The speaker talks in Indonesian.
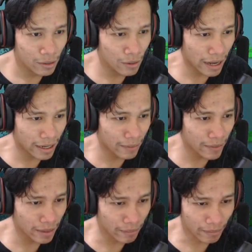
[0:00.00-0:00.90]

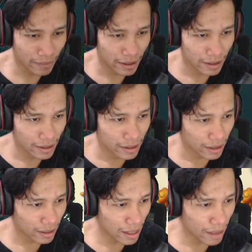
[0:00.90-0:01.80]
266
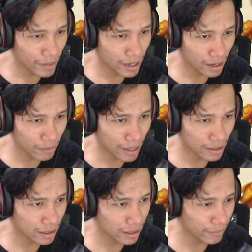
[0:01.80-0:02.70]
kita ambil dari
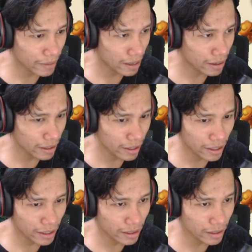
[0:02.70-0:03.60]
mancing
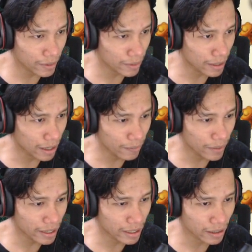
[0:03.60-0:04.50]
kemarin dapat
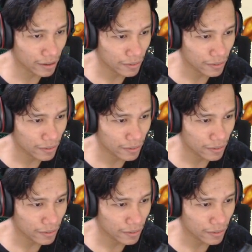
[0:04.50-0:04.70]
berapa ini